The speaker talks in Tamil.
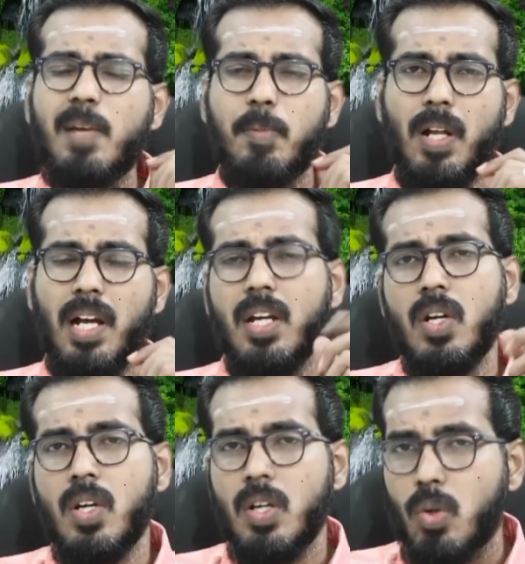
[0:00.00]
அதே போல்
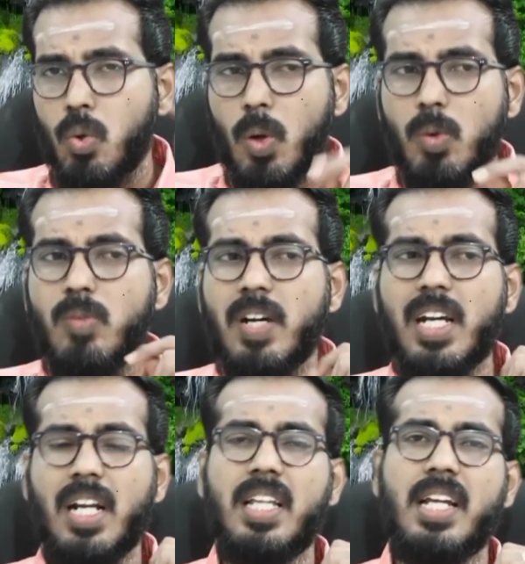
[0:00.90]
குருவும்
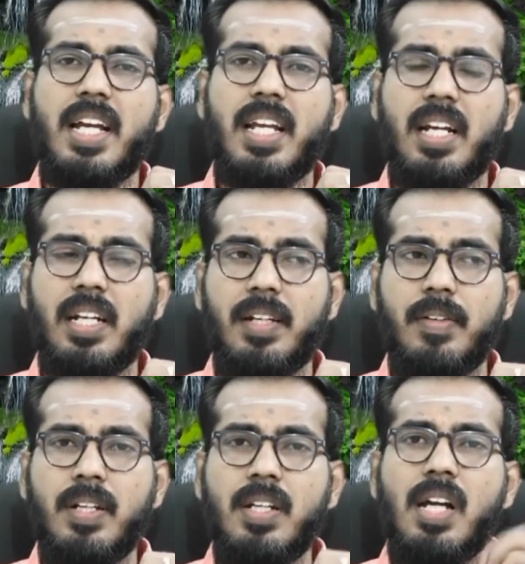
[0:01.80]
வக்கரகதி அடைகிறாருங்க
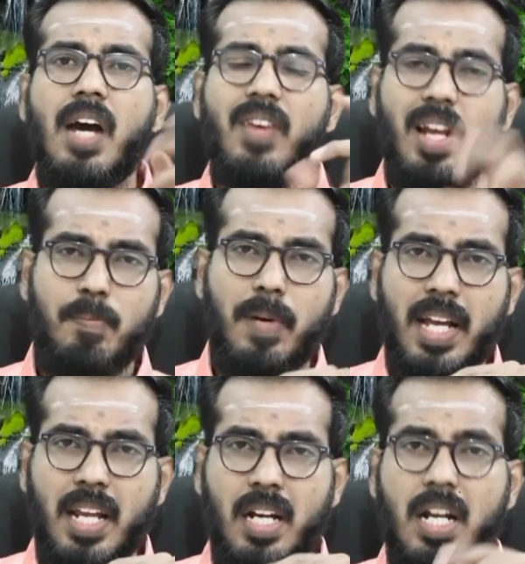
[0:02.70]
அவர் எப்போ
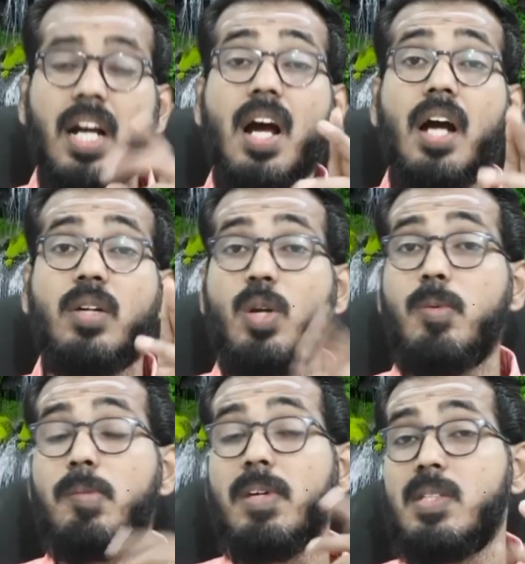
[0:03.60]
அடைகிறாருன்னா
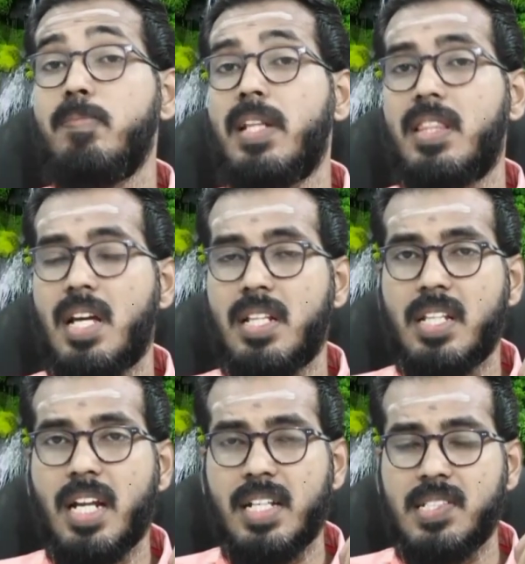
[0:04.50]
அக்டோபர் மாதம் பத்தாம்
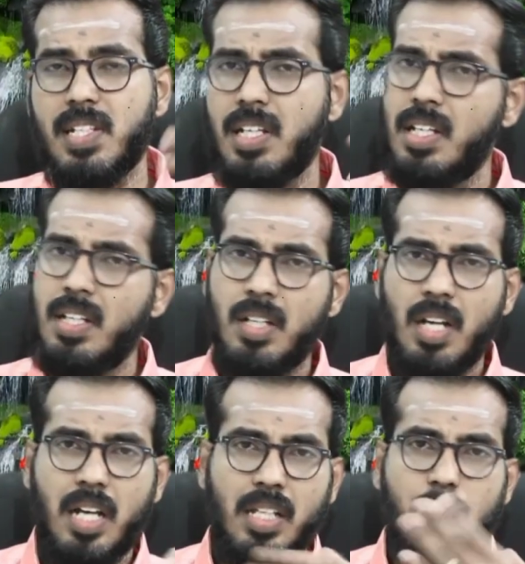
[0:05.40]
தேதி அடைஞ்சு
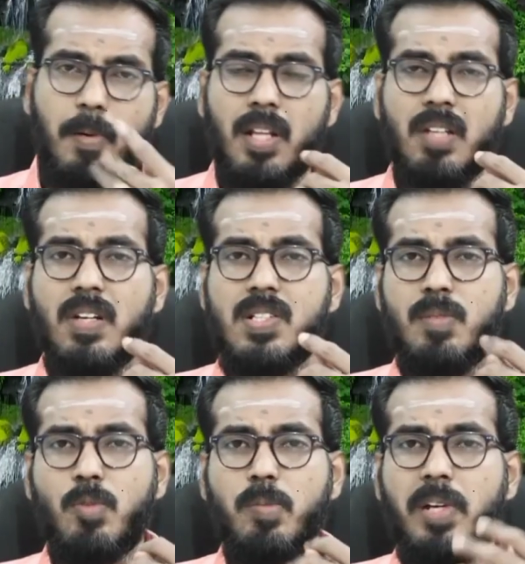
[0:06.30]
அதுக்கப்புறம் அந்த
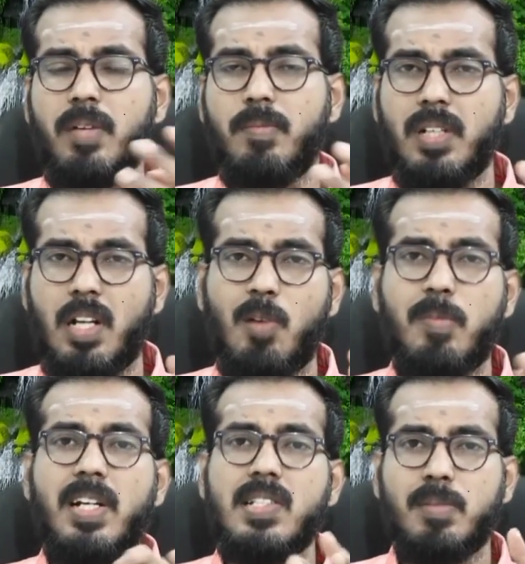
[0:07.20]
வருஷம் முழுமைக்கும்
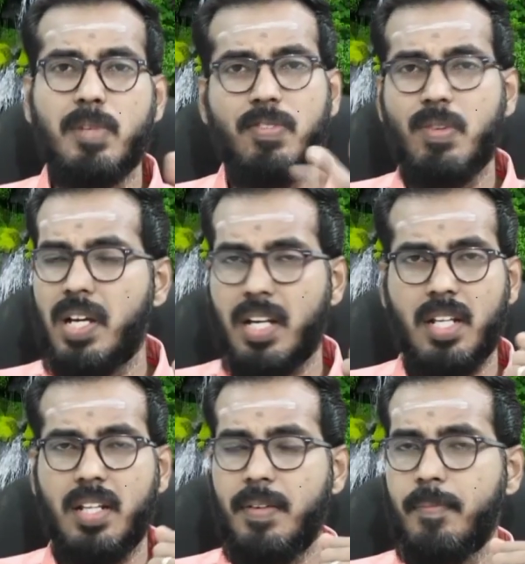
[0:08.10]
நவம்பர் டிசம்பர் ஃபுல்லாக
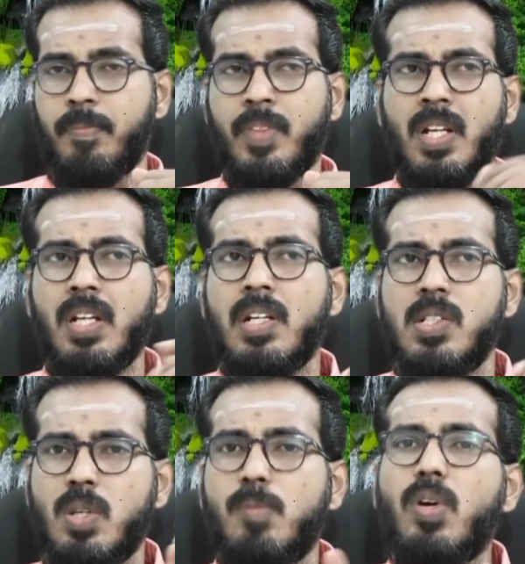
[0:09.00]
இருக்கிறார்
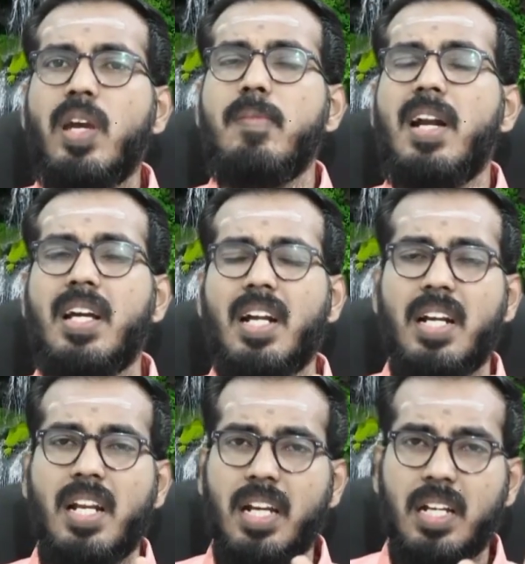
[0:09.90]
ஸோ முக்கியமான
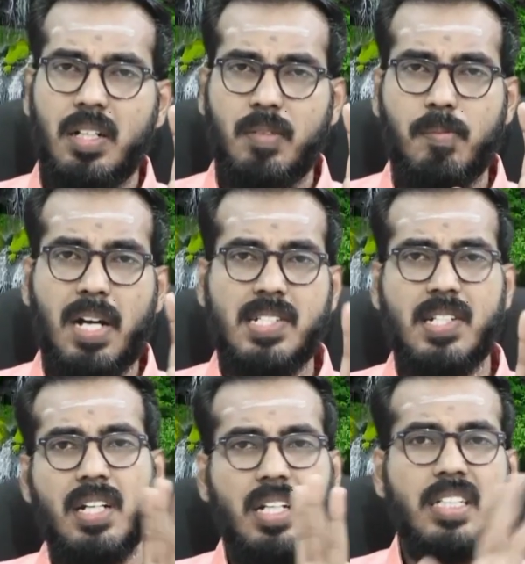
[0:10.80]
கிரகநிலைகள்
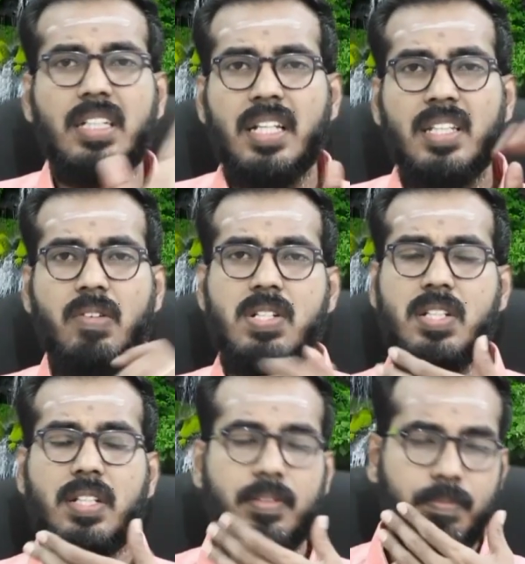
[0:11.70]
மாற்றங்கள் இதுதான் இந்த
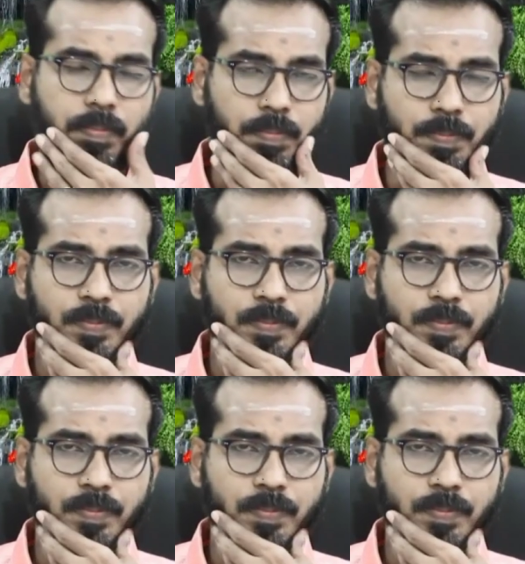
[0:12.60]
வருஷத்துக்கு